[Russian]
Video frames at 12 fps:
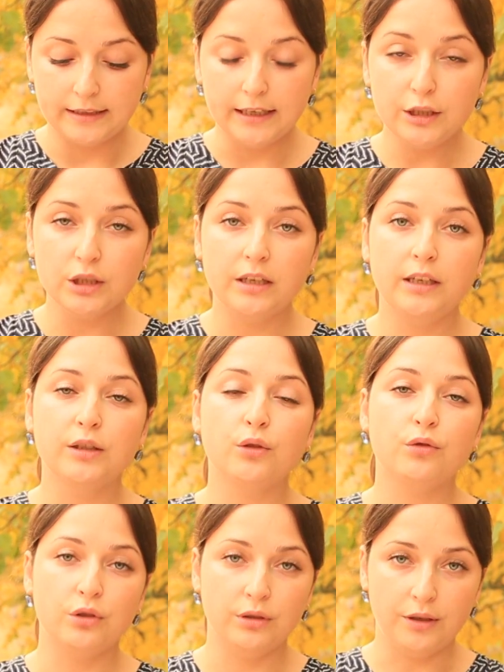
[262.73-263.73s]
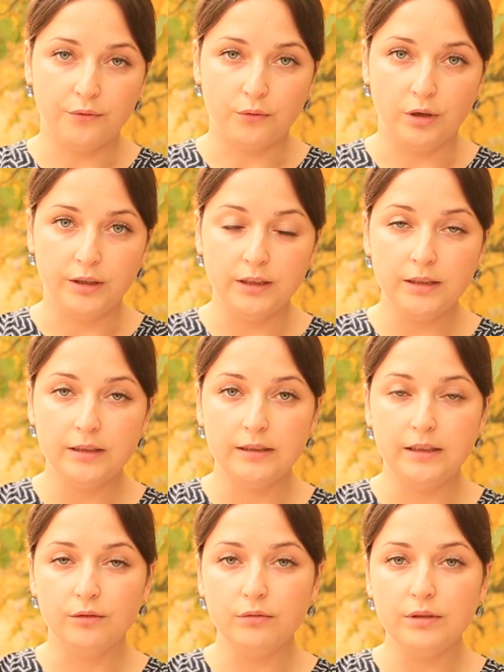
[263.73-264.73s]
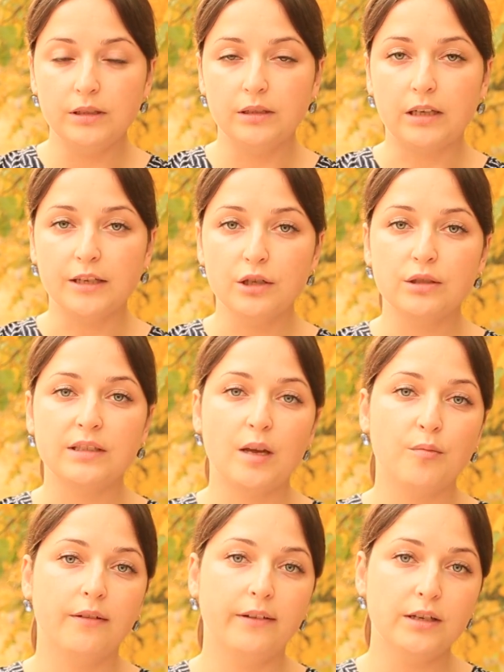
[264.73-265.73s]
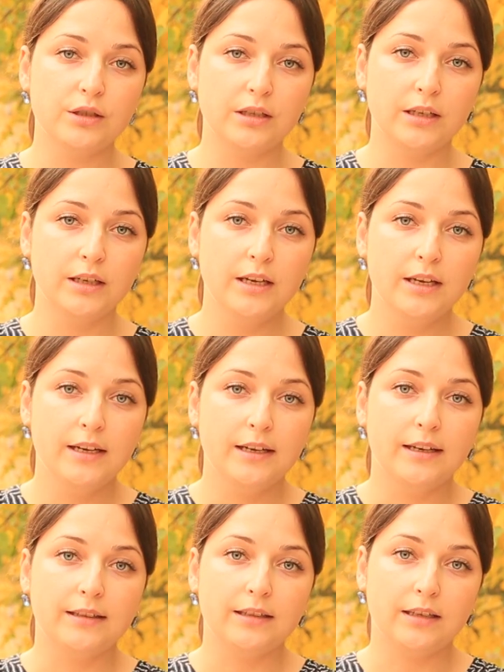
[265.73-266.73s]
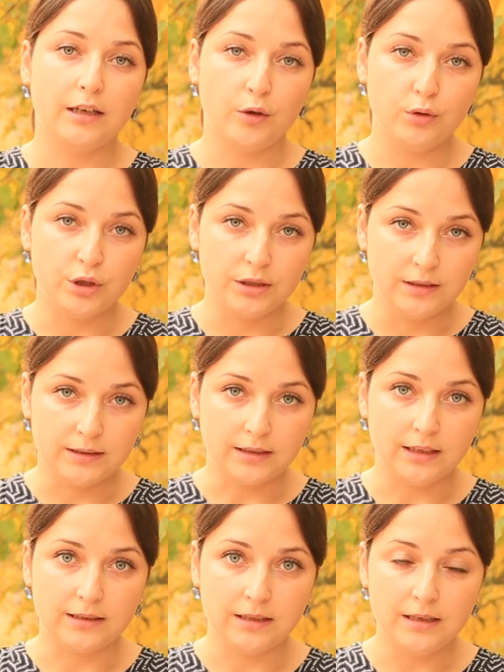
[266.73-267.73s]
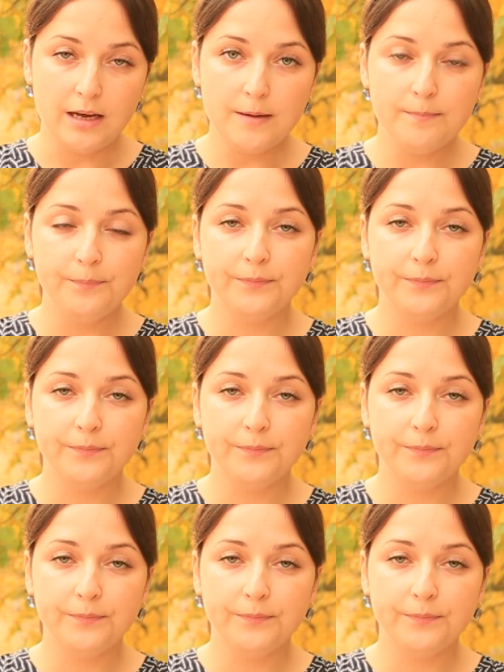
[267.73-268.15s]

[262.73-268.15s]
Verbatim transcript: Наши клиенты очень довольны. Ну и, конечно, самое важное – это хорошая низкая цена,